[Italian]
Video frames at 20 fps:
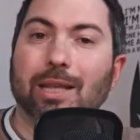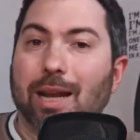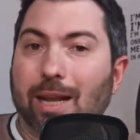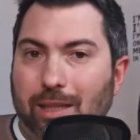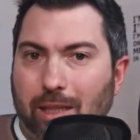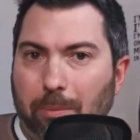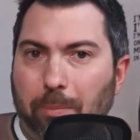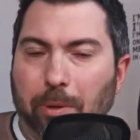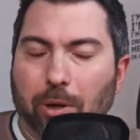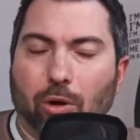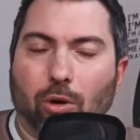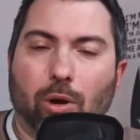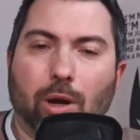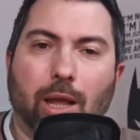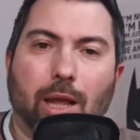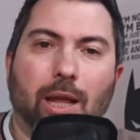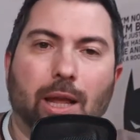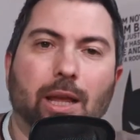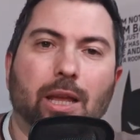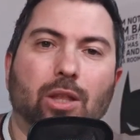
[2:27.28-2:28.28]
In altre
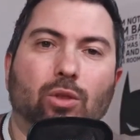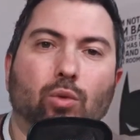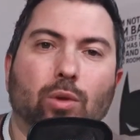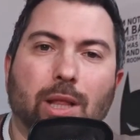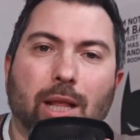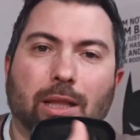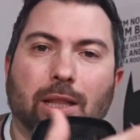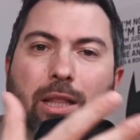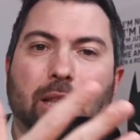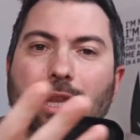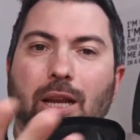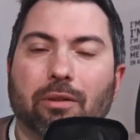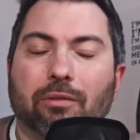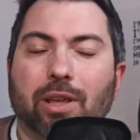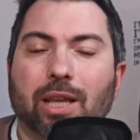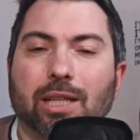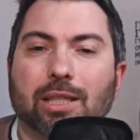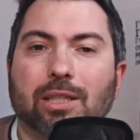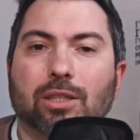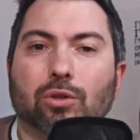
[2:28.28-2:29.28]
parole, i tuoi dati di
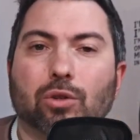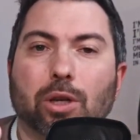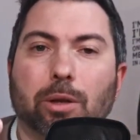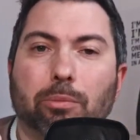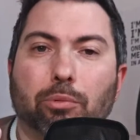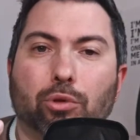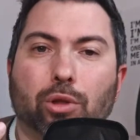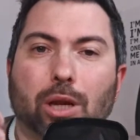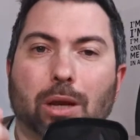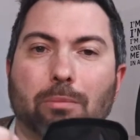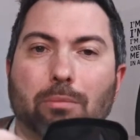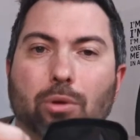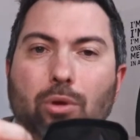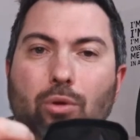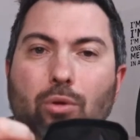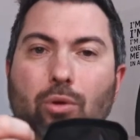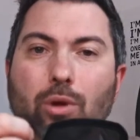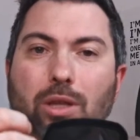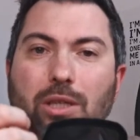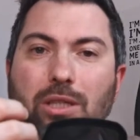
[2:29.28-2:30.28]
navigazione
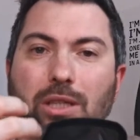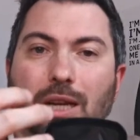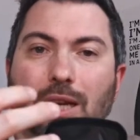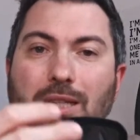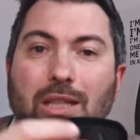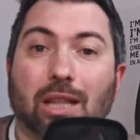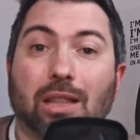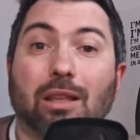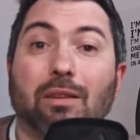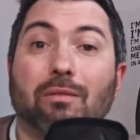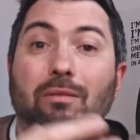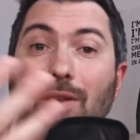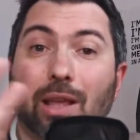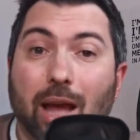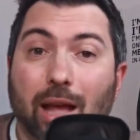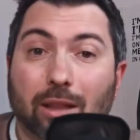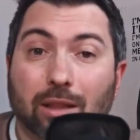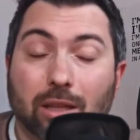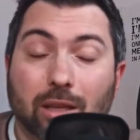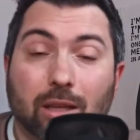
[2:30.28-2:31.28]
potrebbero essere stati
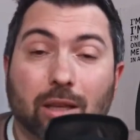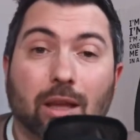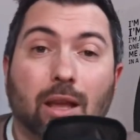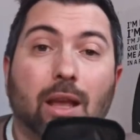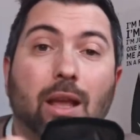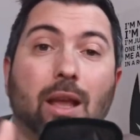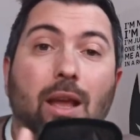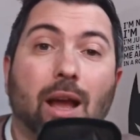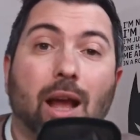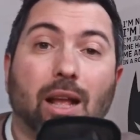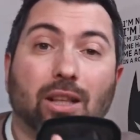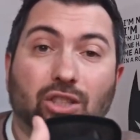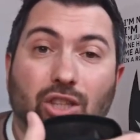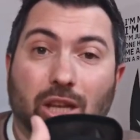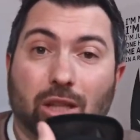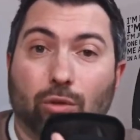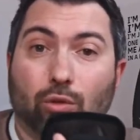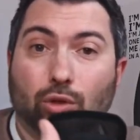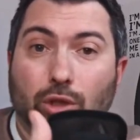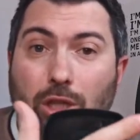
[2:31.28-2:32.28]
inviati a
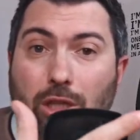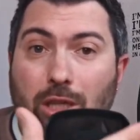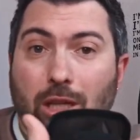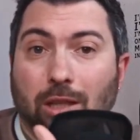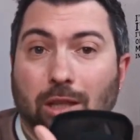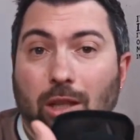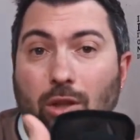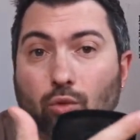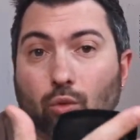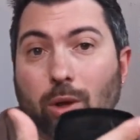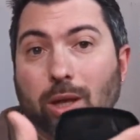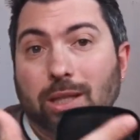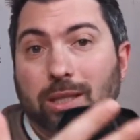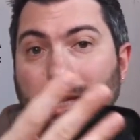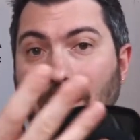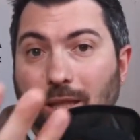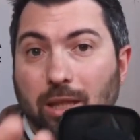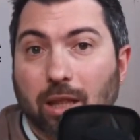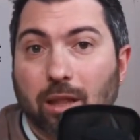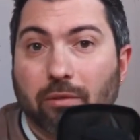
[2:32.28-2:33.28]
162
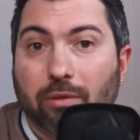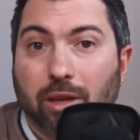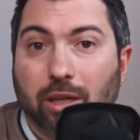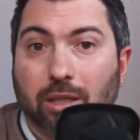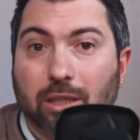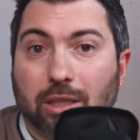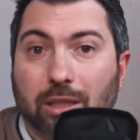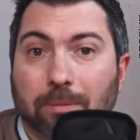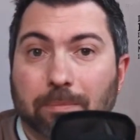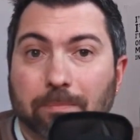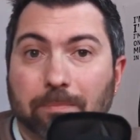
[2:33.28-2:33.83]
aziende diverse.